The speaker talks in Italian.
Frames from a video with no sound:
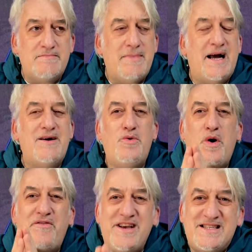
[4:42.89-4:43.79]
ma
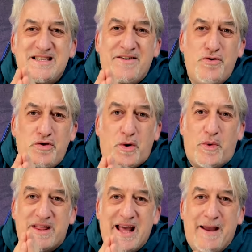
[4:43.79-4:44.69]
lo avessi avuto a
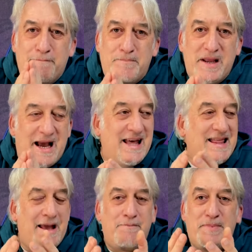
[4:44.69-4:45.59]
quei tempi, ai
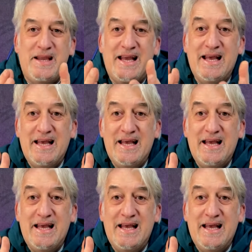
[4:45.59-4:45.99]
tempi